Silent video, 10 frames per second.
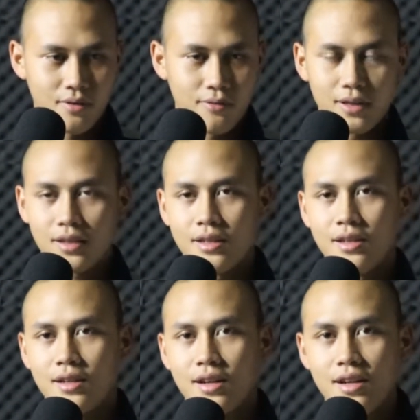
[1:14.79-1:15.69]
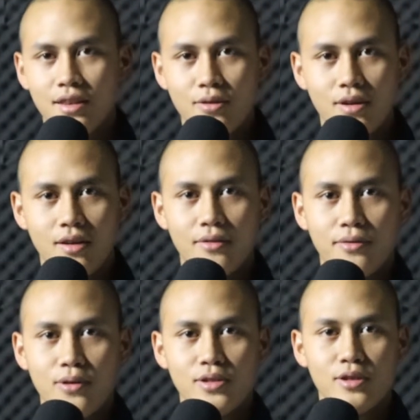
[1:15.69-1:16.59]
Faktanya, kalian tahu nggak?
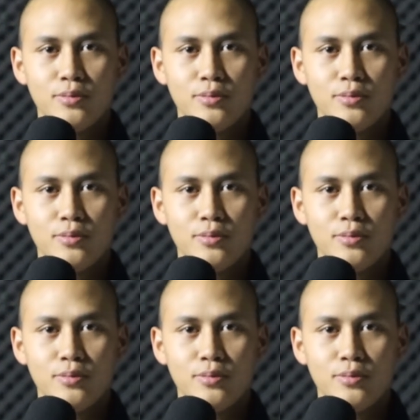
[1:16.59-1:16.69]
VOC itu